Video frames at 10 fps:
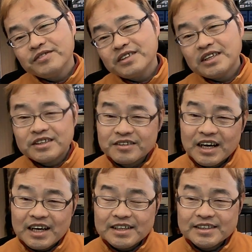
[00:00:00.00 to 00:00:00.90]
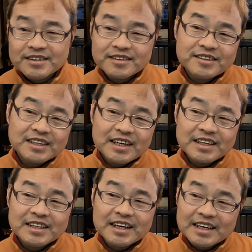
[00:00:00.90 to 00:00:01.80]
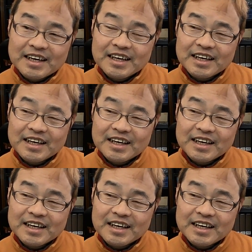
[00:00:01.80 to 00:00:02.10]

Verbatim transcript: 機種が少ないかな。